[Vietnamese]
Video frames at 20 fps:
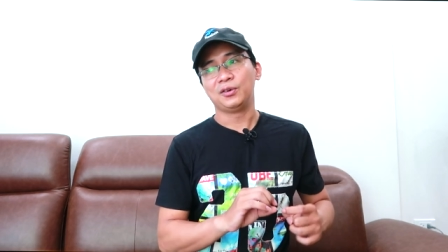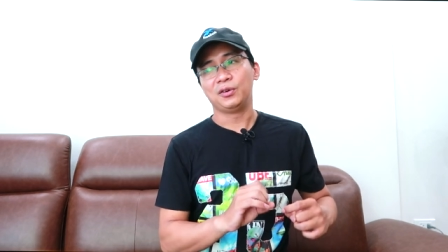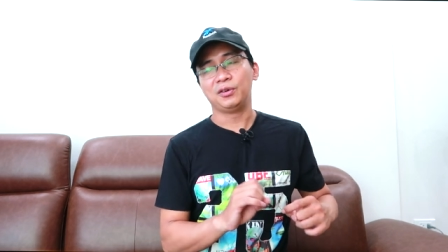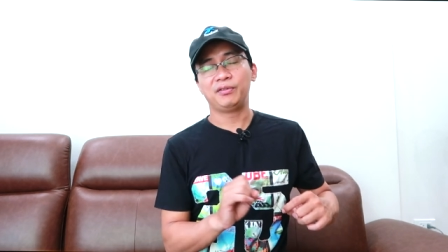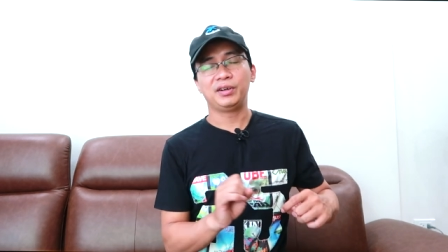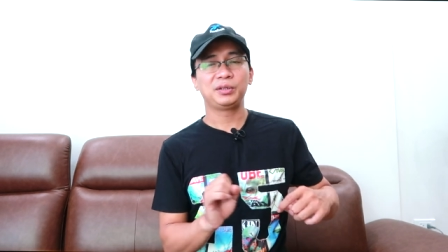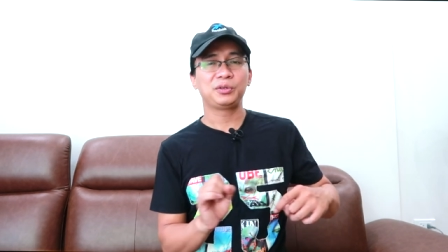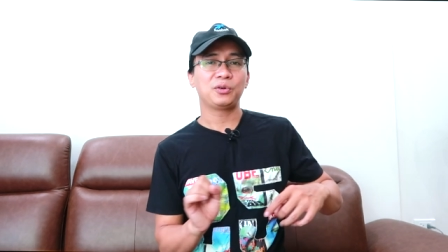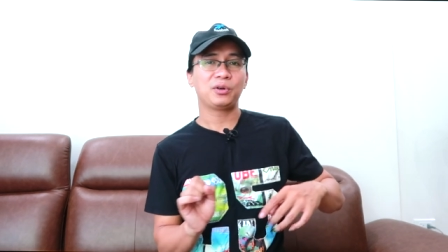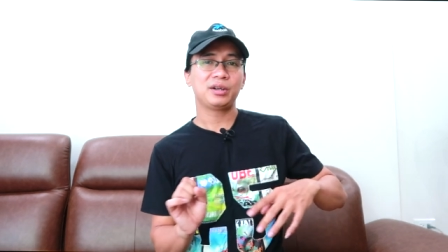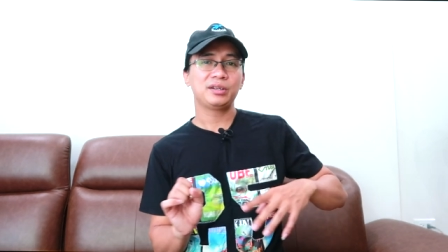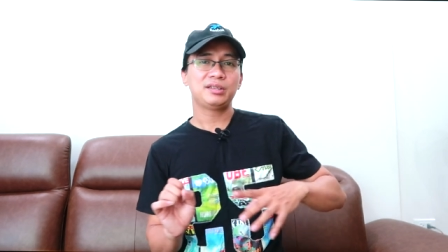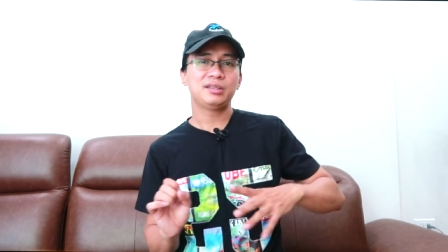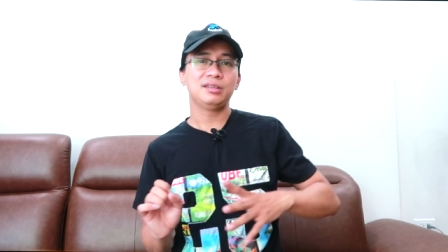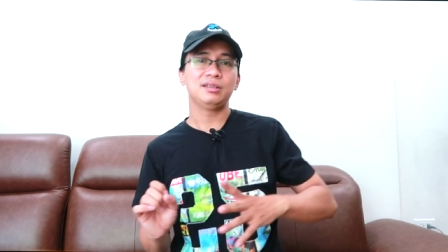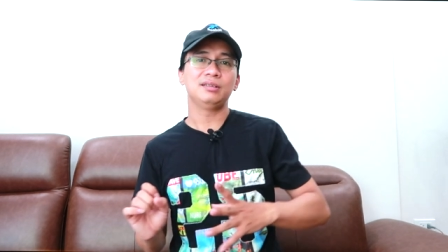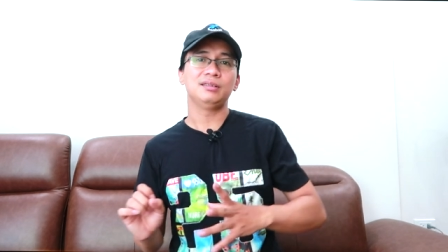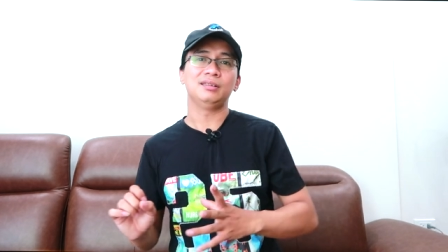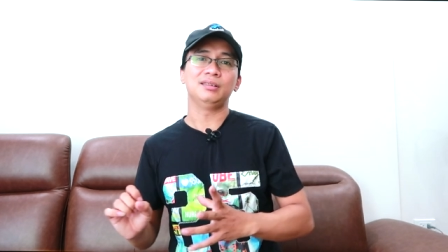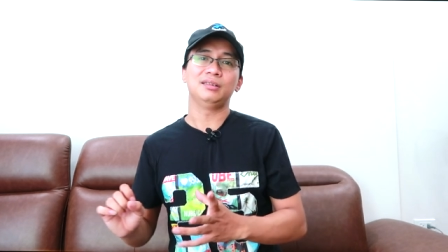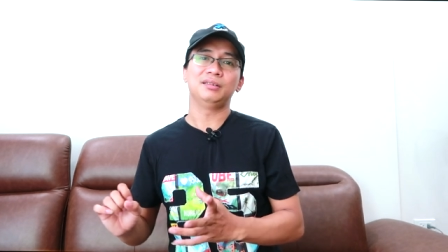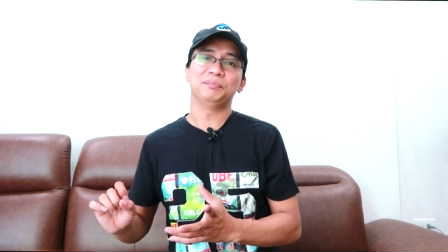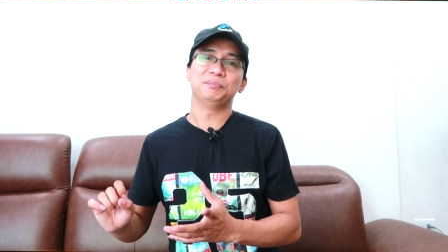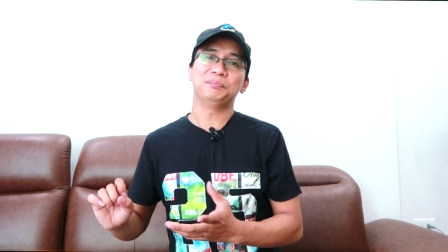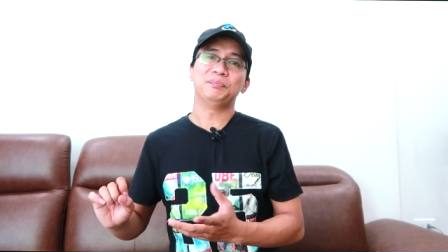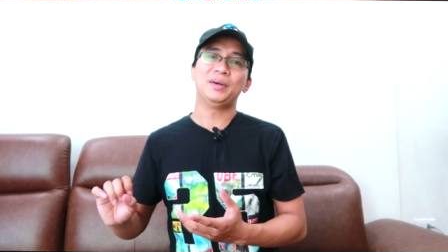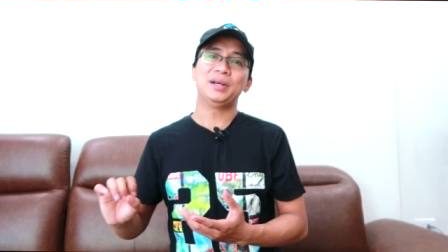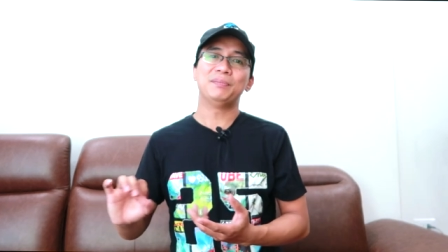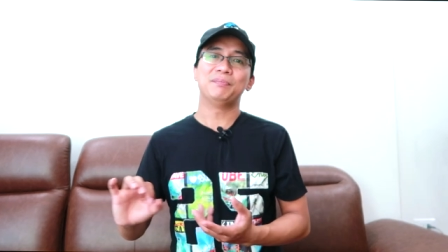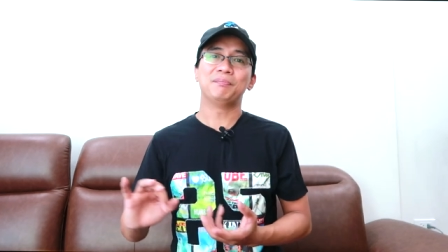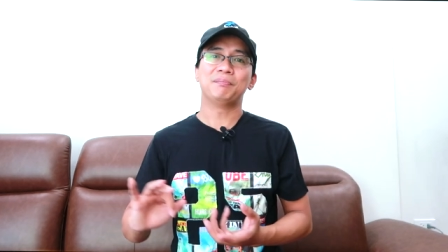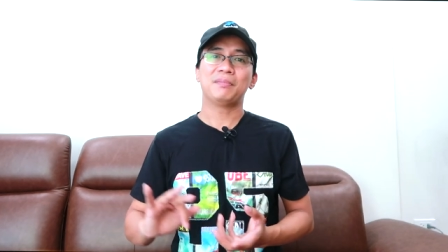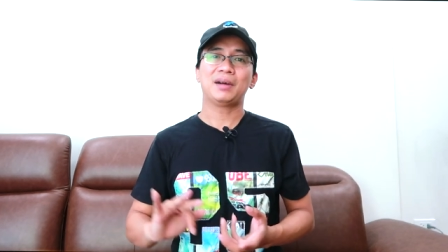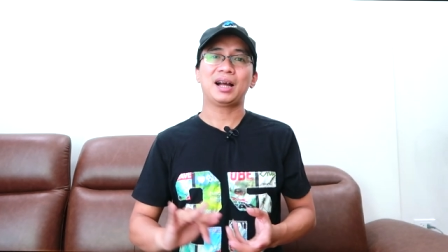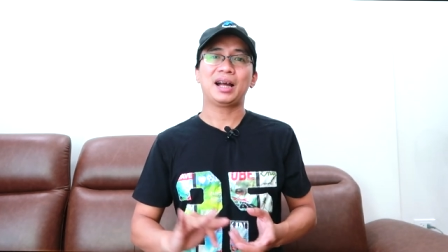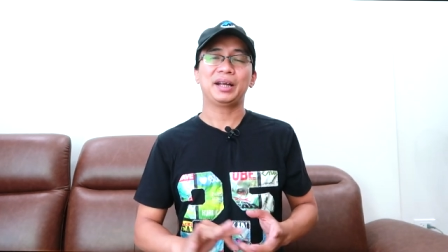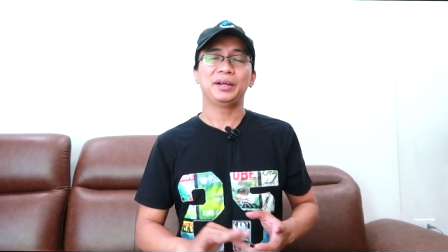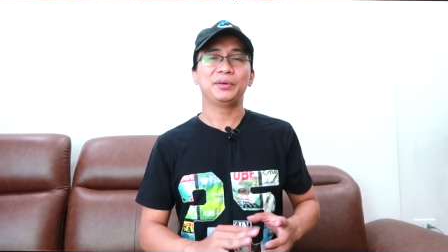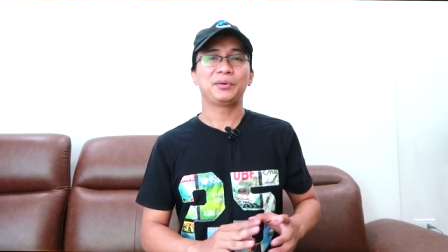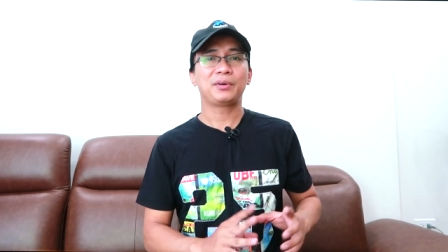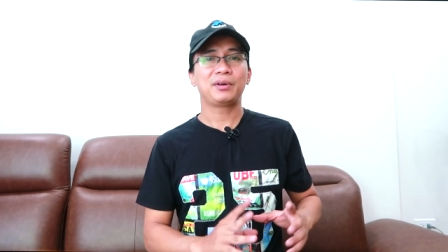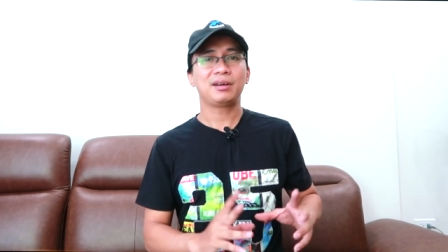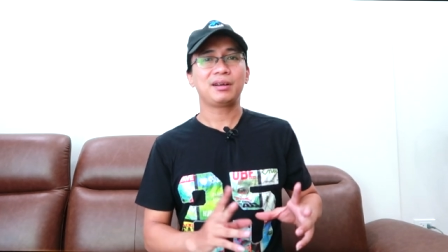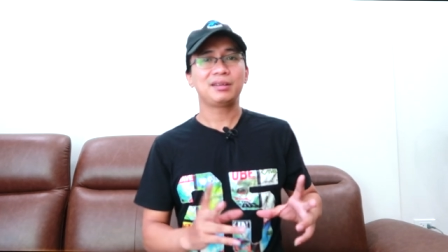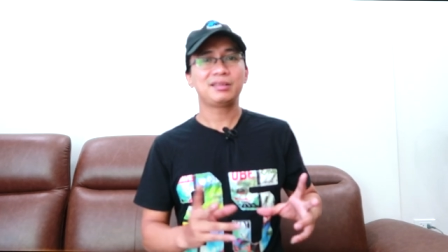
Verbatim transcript: nó vẫn có cái sự mềm mại nó có